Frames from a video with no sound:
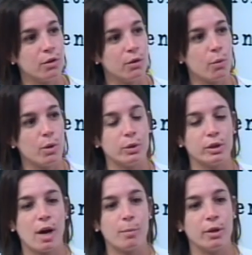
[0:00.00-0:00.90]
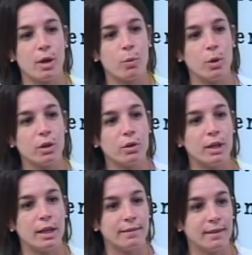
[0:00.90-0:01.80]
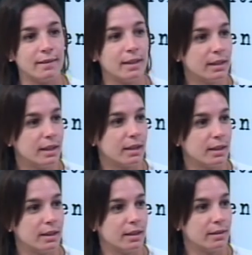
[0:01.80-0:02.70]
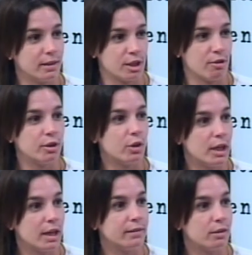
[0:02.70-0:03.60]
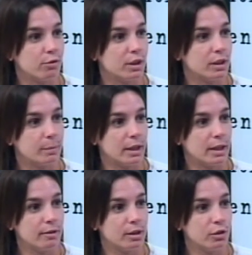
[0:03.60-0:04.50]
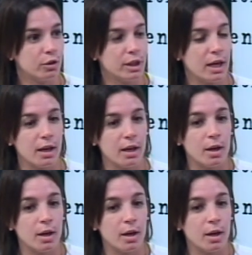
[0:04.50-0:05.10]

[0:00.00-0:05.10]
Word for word: con lo cual no estábamos de acuerdo es la estrategia que, está llevando adelante el Frente para la Victoria,